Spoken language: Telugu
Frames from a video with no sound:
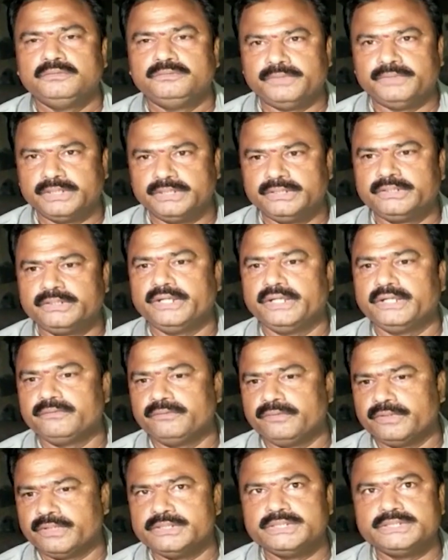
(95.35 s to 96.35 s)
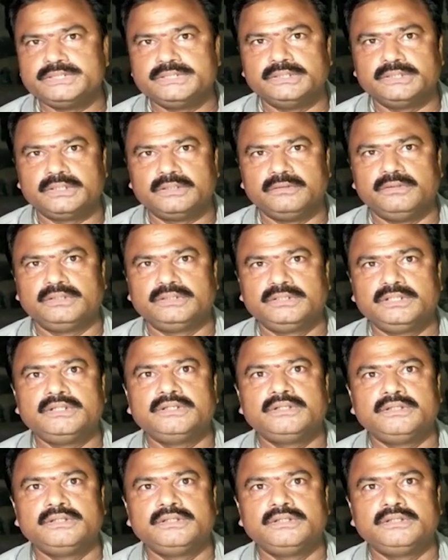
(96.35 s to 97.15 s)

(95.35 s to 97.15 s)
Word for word: ఫర్దర్ ఎంక్వైరీ చేసిన తర్వాత